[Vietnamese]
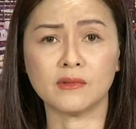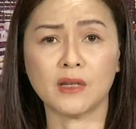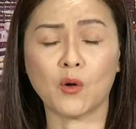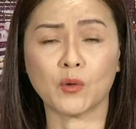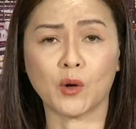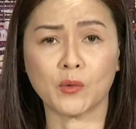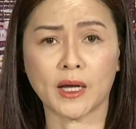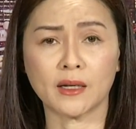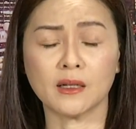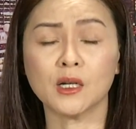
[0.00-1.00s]
dầu đậu
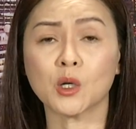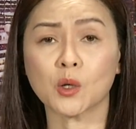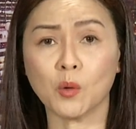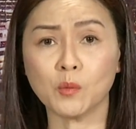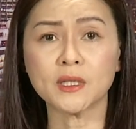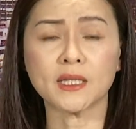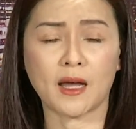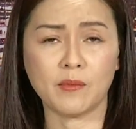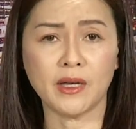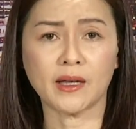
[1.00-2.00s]
nành cũng
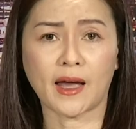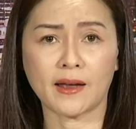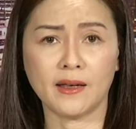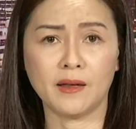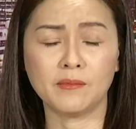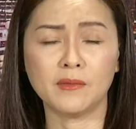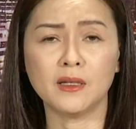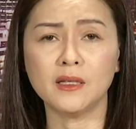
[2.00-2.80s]
sẽ bị khan hiếm